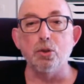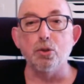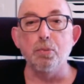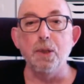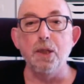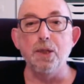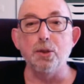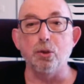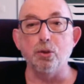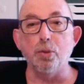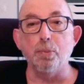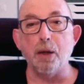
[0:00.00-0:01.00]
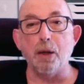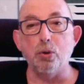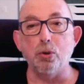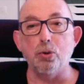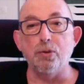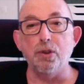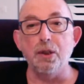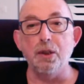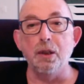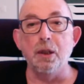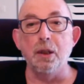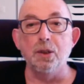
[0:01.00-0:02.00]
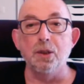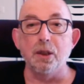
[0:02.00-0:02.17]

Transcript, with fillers: qu'on subit sur notre parcours de vie